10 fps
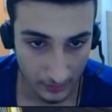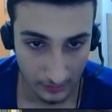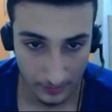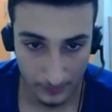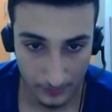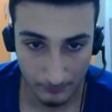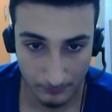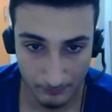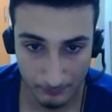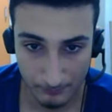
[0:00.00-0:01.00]
Ee,
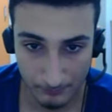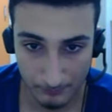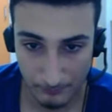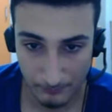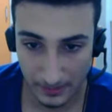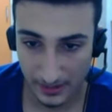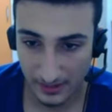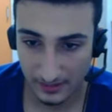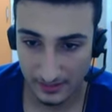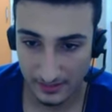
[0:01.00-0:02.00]
peri
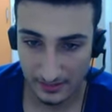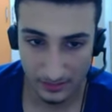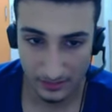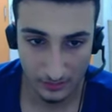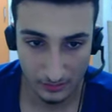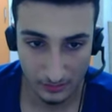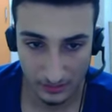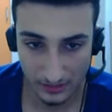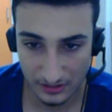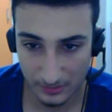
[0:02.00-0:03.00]
kalitesi
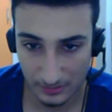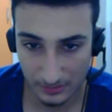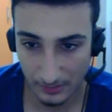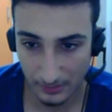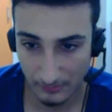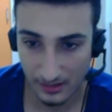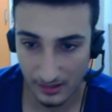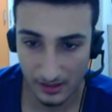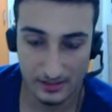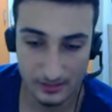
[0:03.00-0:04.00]
yanlış baktım. Ha peri
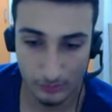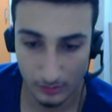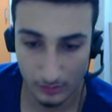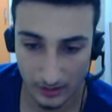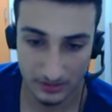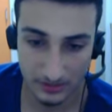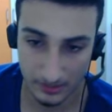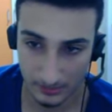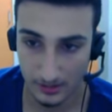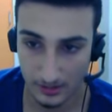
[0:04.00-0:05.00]
kalitesi fullenmiş
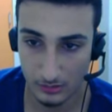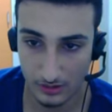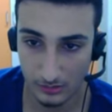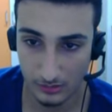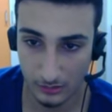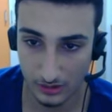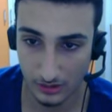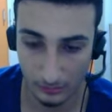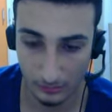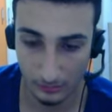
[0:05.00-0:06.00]
tabii ki de 153K
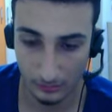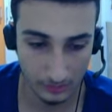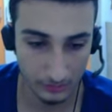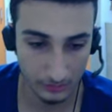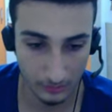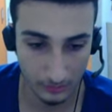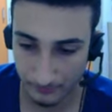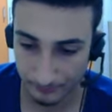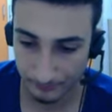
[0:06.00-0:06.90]
olduğuna göre.